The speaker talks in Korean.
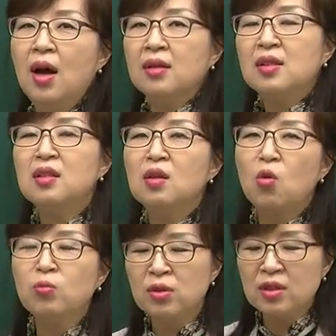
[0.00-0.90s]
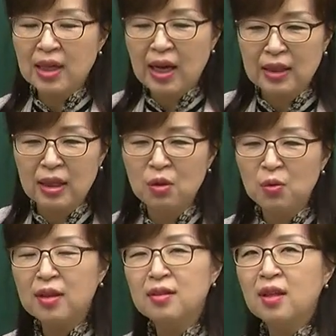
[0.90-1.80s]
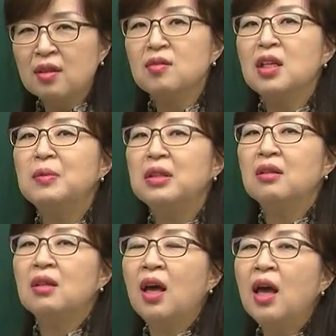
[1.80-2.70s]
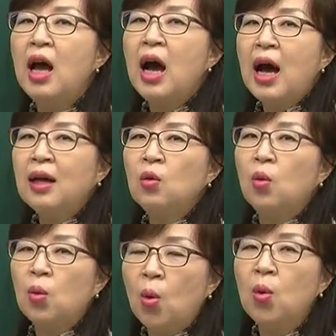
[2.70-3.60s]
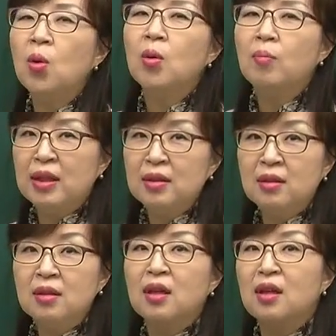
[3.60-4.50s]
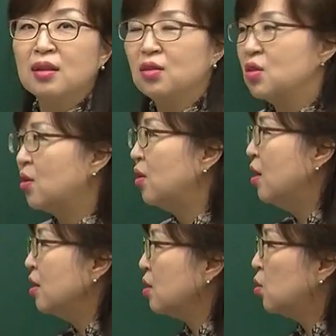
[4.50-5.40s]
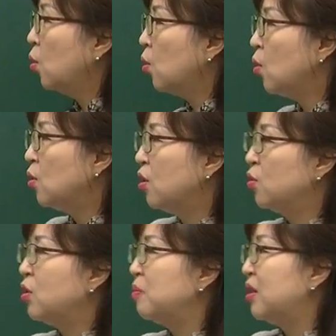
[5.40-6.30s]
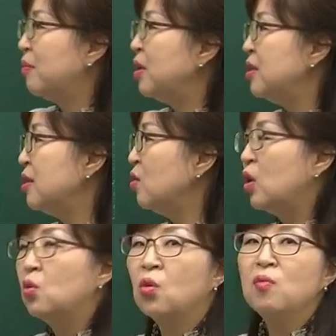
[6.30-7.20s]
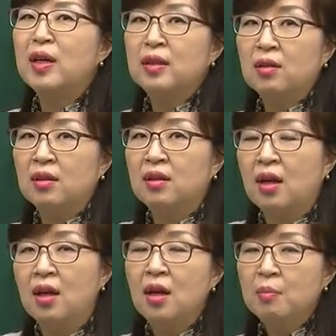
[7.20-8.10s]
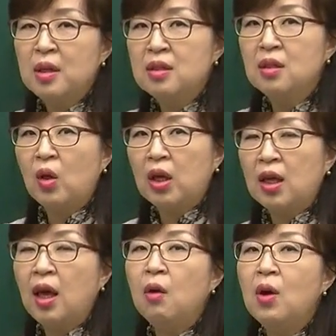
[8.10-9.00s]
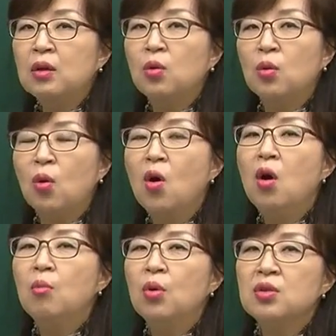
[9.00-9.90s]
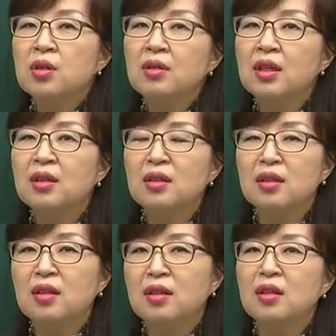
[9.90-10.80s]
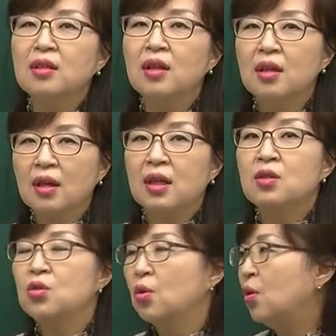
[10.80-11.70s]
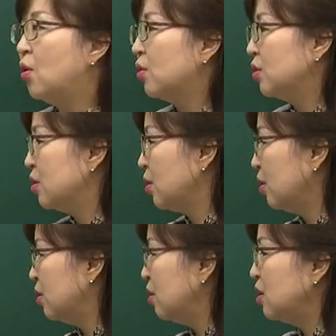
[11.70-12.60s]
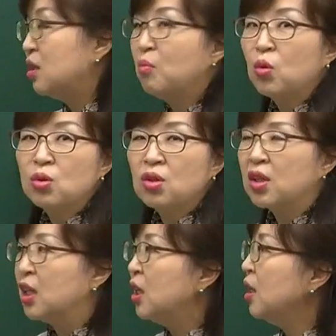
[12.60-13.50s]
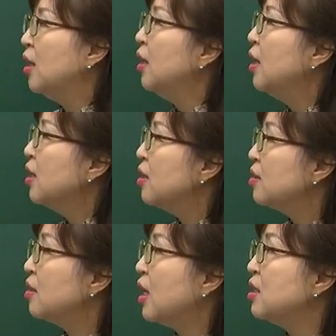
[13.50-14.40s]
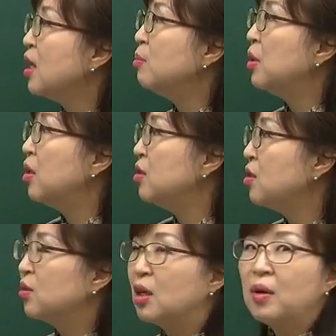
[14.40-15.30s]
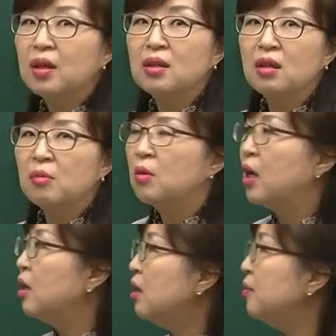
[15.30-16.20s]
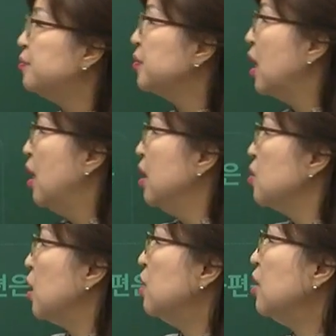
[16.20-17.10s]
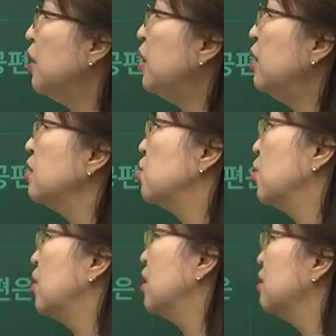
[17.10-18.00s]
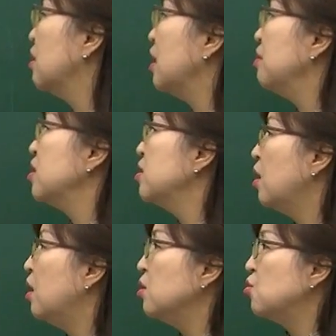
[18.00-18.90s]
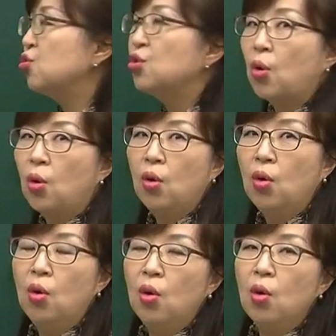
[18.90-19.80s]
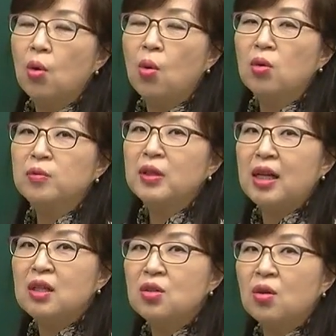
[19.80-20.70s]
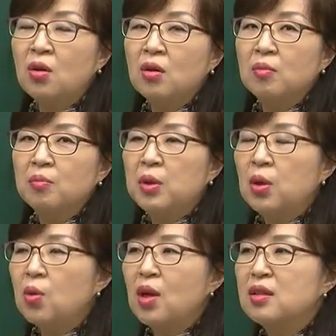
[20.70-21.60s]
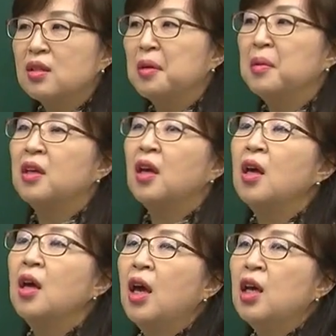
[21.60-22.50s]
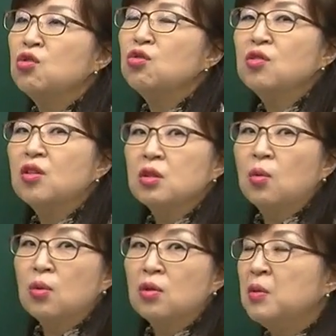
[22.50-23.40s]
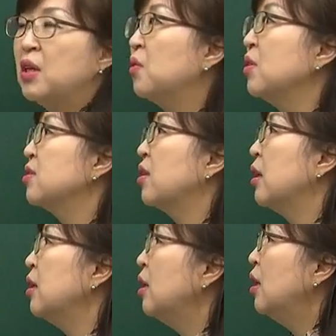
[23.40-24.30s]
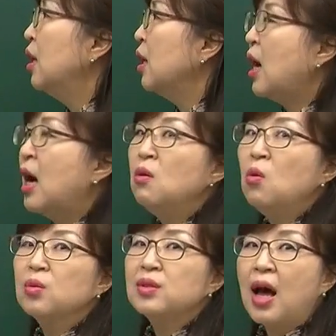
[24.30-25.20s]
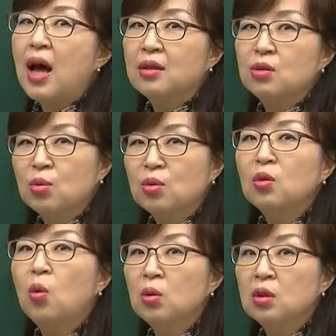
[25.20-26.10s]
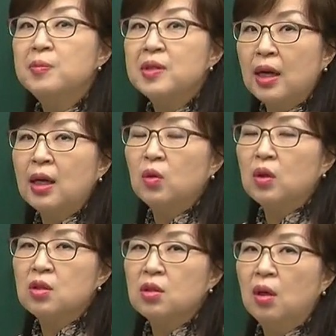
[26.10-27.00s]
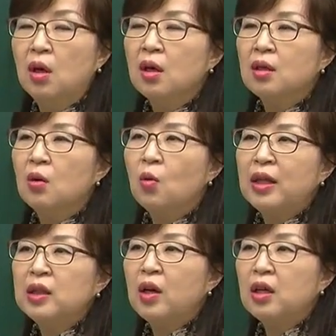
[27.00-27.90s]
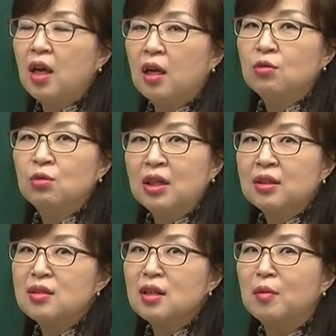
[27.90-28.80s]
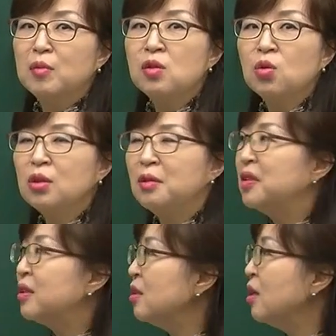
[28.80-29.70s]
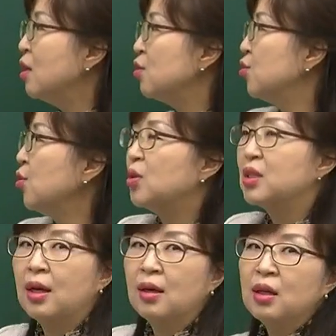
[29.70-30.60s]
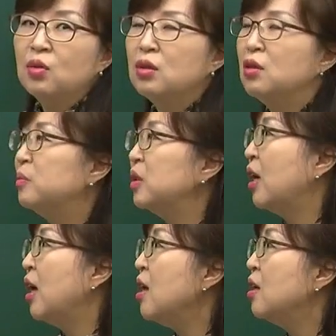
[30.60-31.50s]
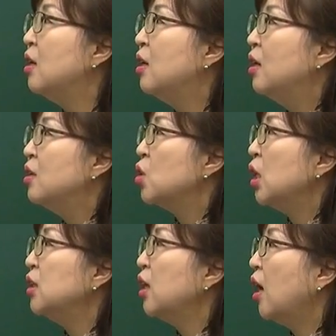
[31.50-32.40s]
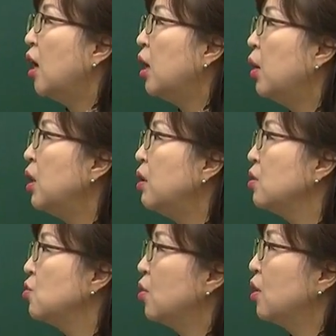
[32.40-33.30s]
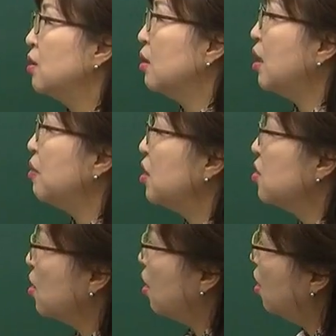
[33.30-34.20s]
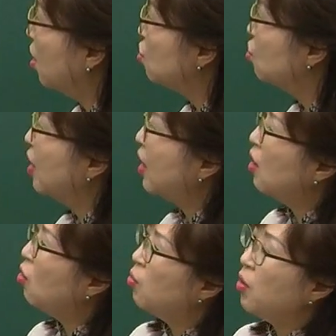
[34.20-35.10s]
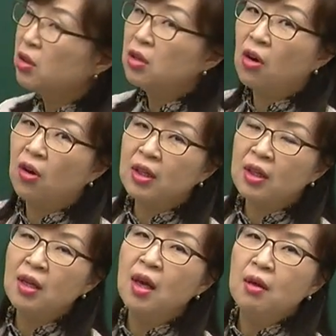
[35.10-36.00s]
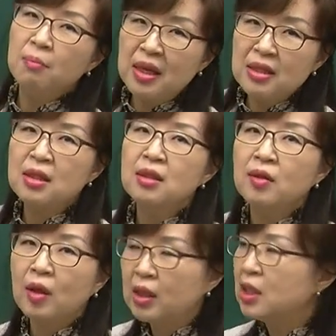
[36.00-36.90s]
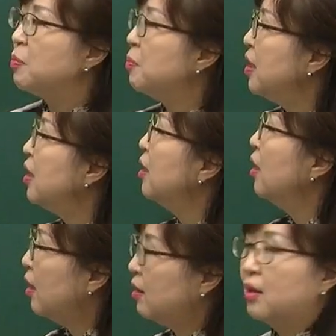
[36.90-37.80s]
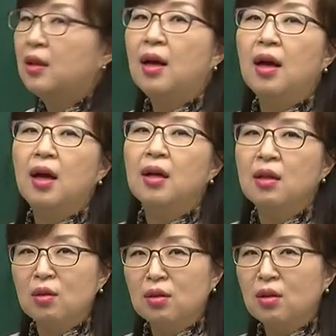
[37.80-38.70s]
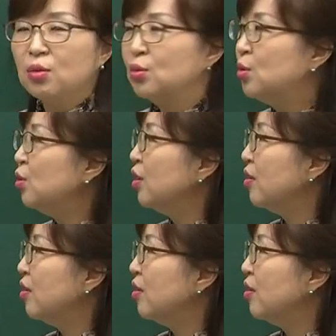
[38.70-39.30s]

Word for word: 학생들이 공부를 잘 안 하려고 하는데 선생님이 그렇게 하도록 만들었다라는 거죠. 그래서 도로 글러도 됩니다. 매진되도록 만들었다. 매진되게와 도로, 목적을 나타낼 때는 같죠. 그죠? 어떤 일이 목적이. 그래서 다시 한번 정답 확인을 해볼까요? 최근 해외여행 수요가 늘어나면서 수요, 공급은 아니죠. 필요로 하는 사람에게 해주는 것이 공급이라고 했어요. 그러니까 항공사 쪽은 공급자가 되겠죠. 그리고 관광객, 우리 같은 사람들, 손님들은 수요자가 되는 겁니다. 최근에 해외여행 수요가 늘어나면서 주말 항공편은 거의 매진되다시피 했다. 이런 경우